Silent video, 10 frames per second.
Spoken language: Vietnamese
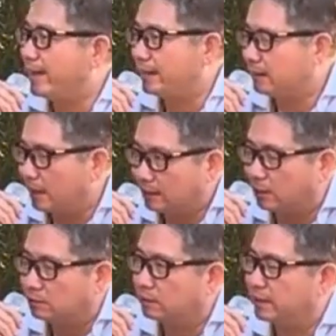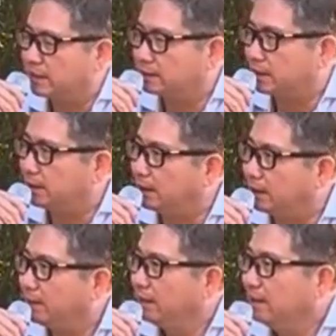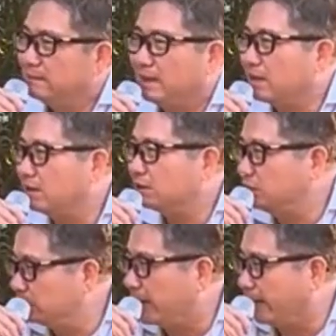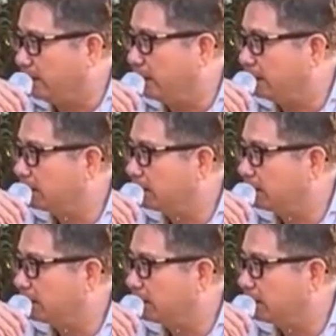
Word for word: là nó đã thoát luân hồi sinh tử rồi mà còn xuống đây nè